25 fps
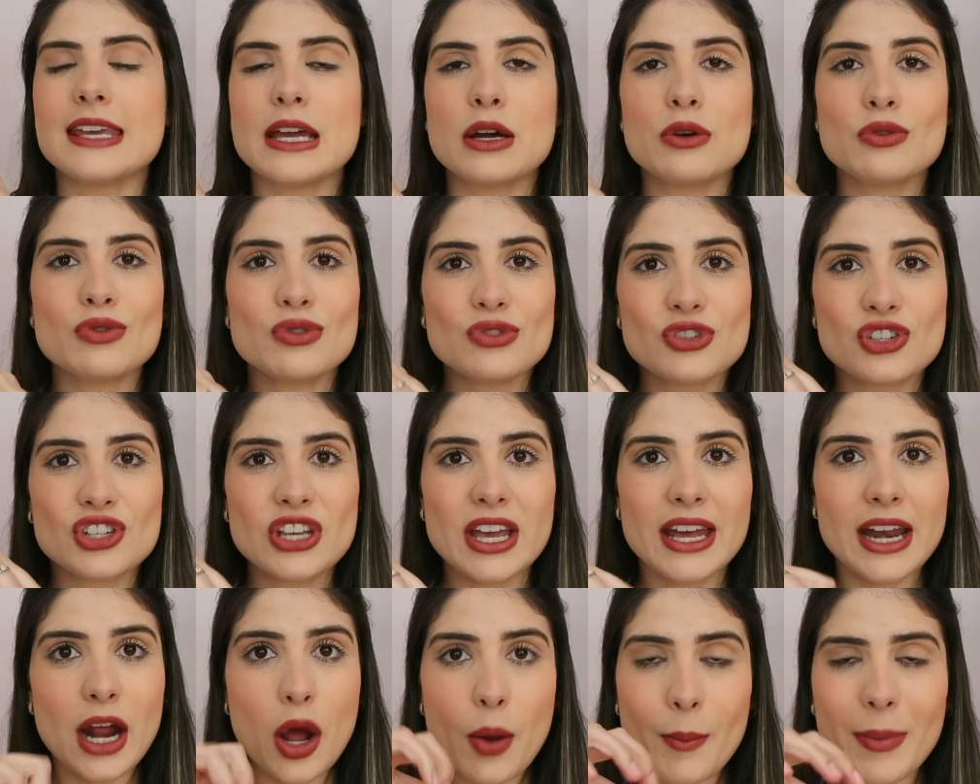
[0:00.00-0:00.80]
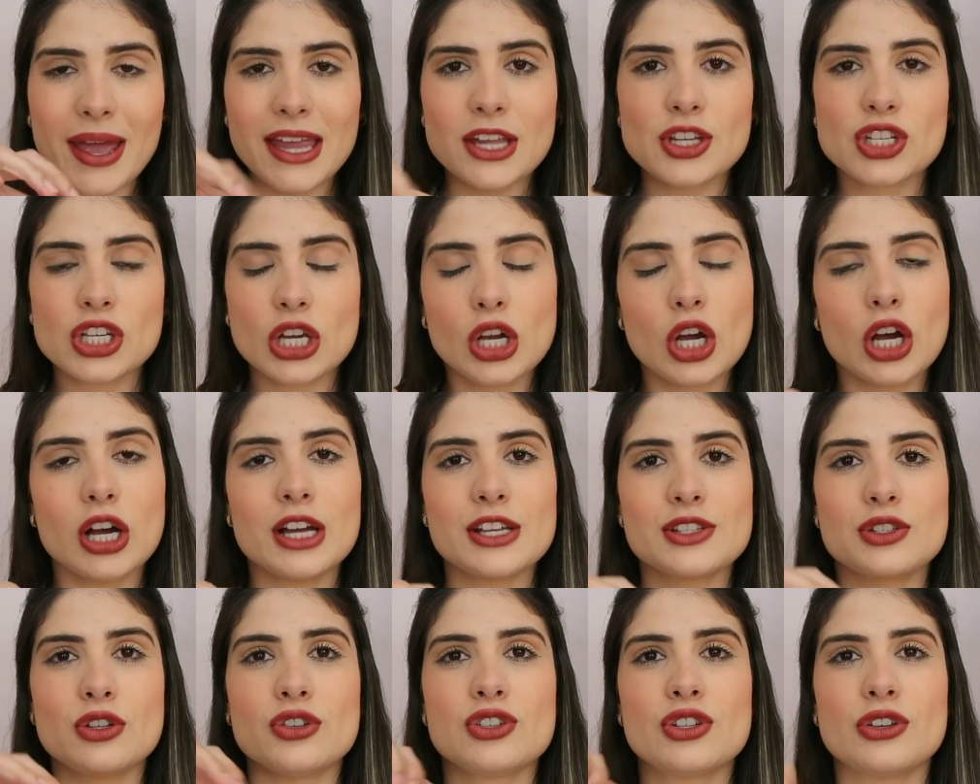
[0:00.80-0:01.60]
e eu geralmente
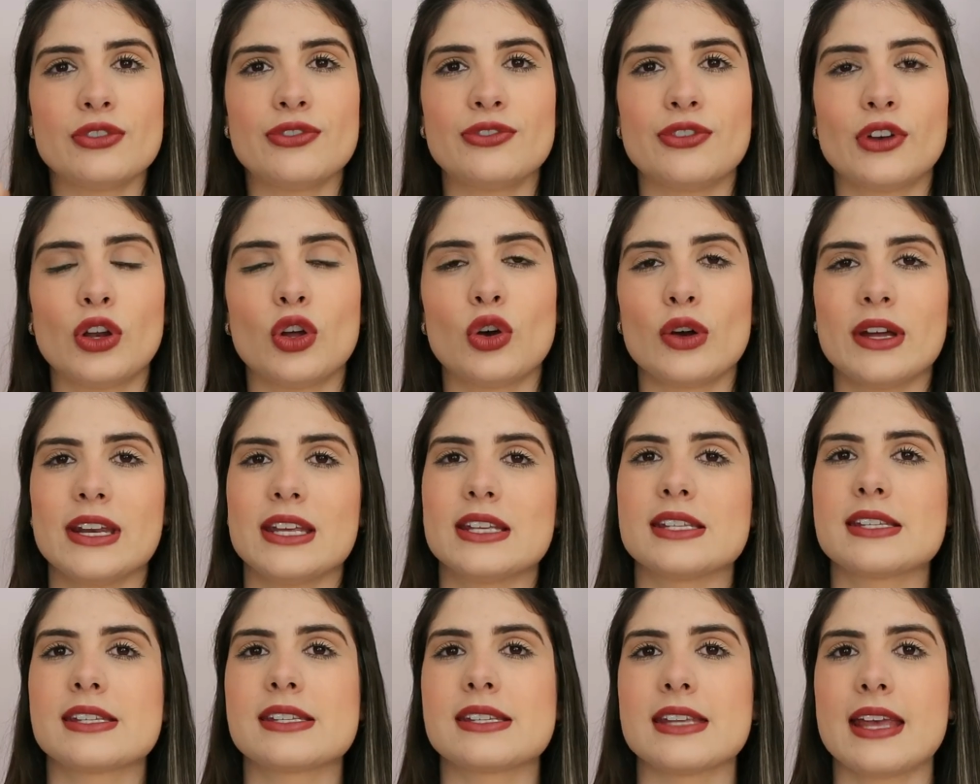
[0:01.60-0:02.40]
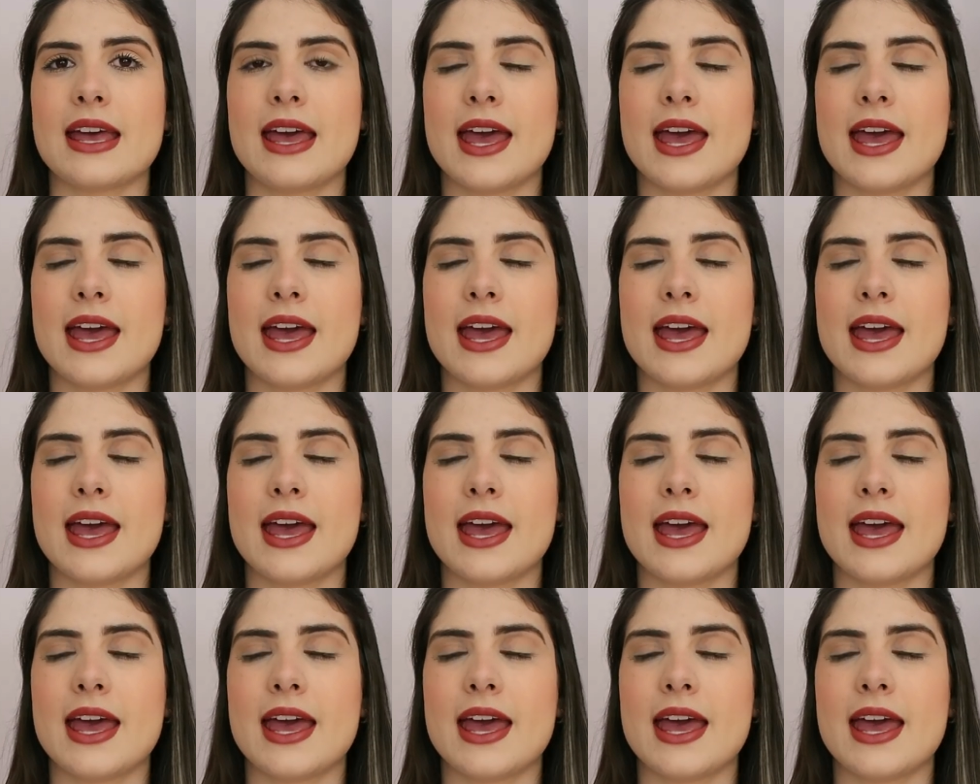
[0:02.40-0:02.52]
gosto de flores,